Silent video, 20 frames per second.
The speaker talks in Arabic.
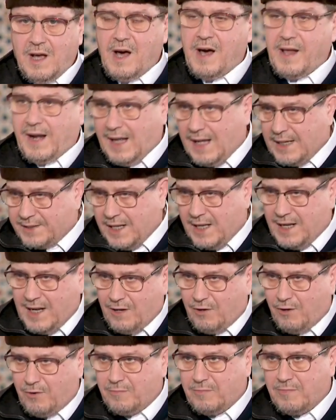أراد
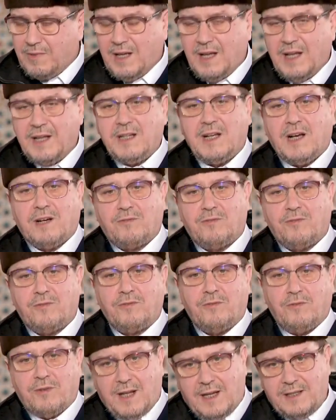لهم أن
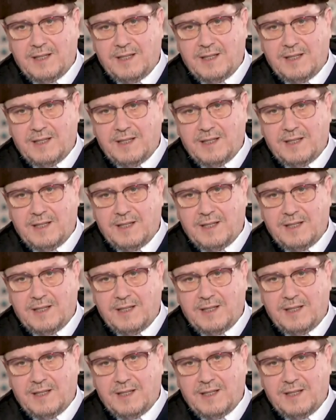يكونوا